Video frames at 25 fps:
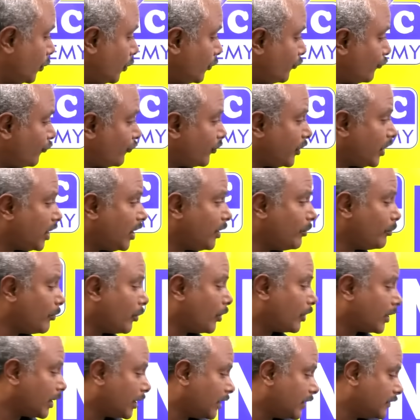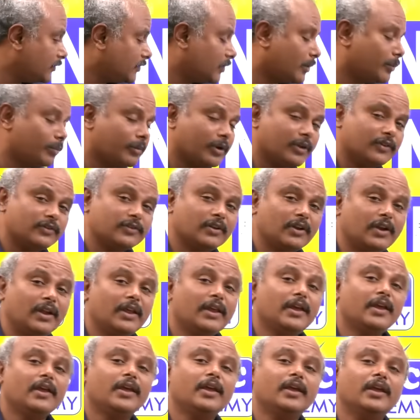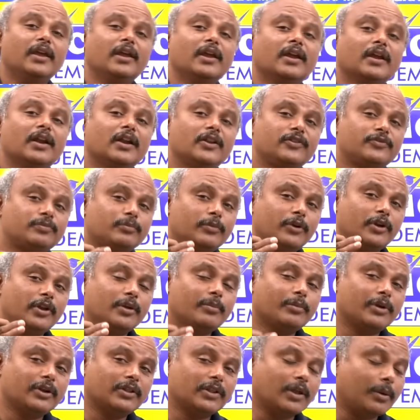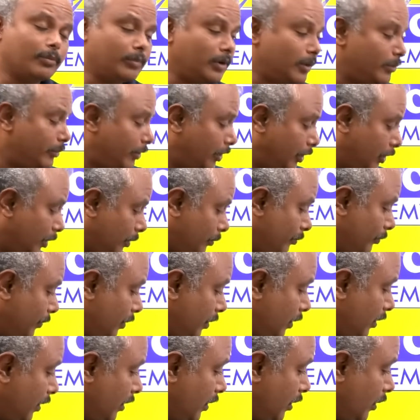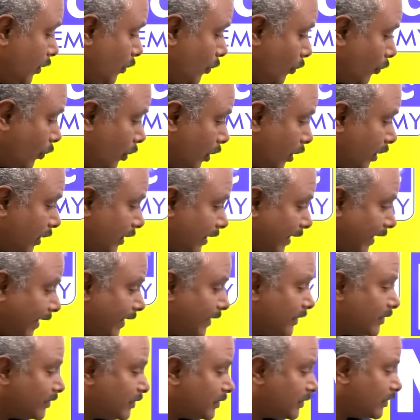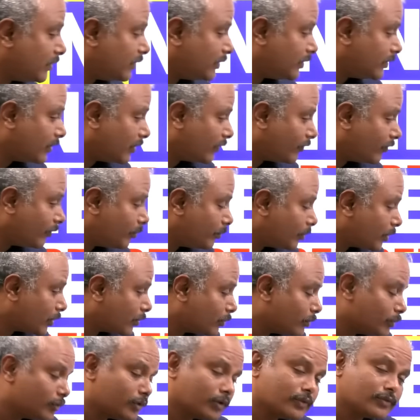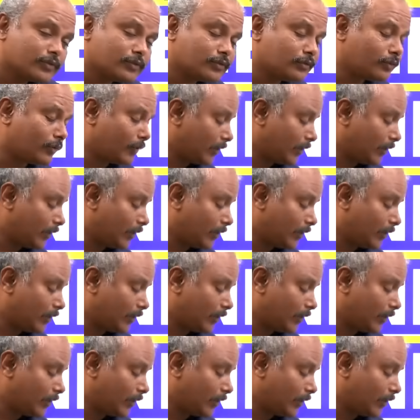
ஒரு ஃப்ரீ மாடல் எக்ஸாமினேஷன் இங்கிலீஷ் மீடியம் அண்ட் தமிழ் மீடியம் உங்களுக்கு நைன்த்து நவம்பர் டூ தௌசண்ட்